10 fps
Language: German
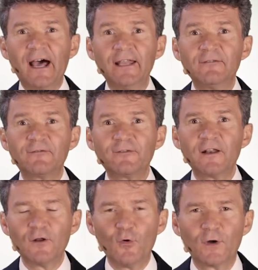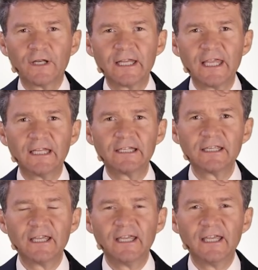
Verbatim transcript: einem verloren geht,